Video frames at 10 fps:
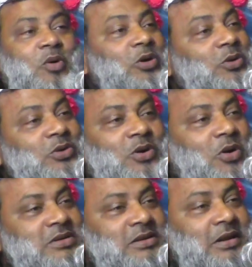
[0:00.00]
অত
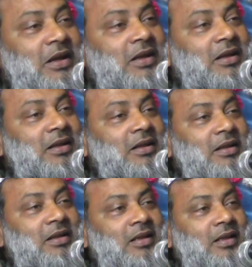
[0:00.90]
সহজ না
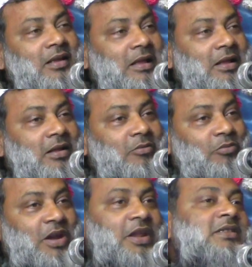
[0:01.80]

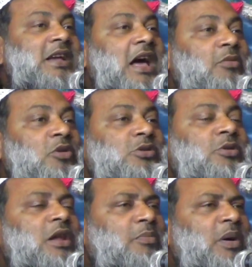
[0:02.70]
মানে চার বছর
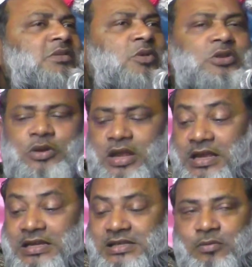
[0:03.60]
না পাঁচ বছরে
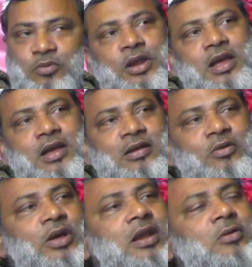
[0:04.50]
হিসাব করে
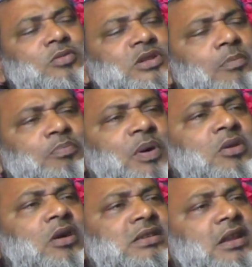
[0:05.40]
ওই রকম
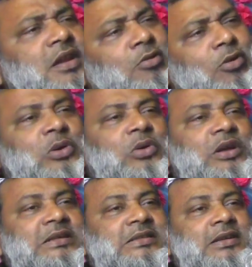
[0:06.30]
ছাপ্পান্ন হাজার না কত
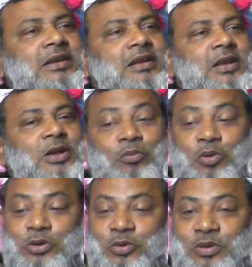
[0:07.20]
হয়েছে
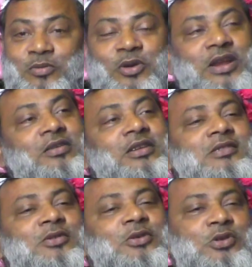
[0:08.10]
প্রথমে মনে
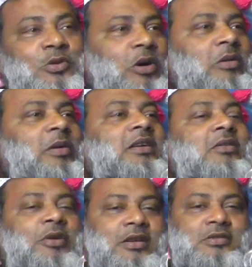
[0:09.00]
করেছিল হুজুর বলবে একটা
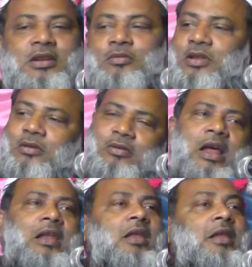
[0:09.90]
কোরআন শরীফ দিয়ে কোনো
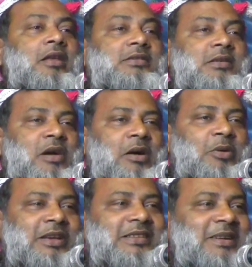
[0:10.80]
আল্লাহর রাস্তে মাফ
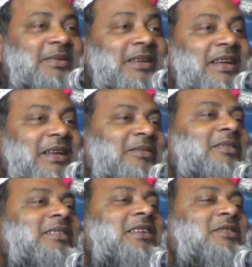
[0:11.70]
হয়ে যাবে
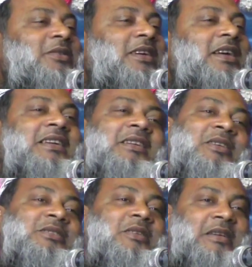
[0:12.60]
তিনশো টাকা
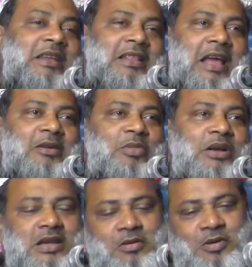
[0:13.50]
কিনা সে কিনে দিয়ে এক
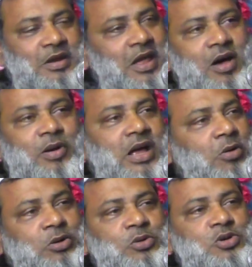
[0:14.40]
পাশ আমি না ভাই
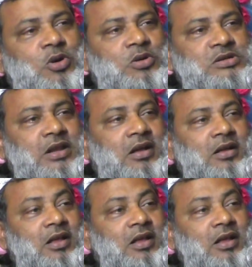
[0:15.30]
অত সহজ না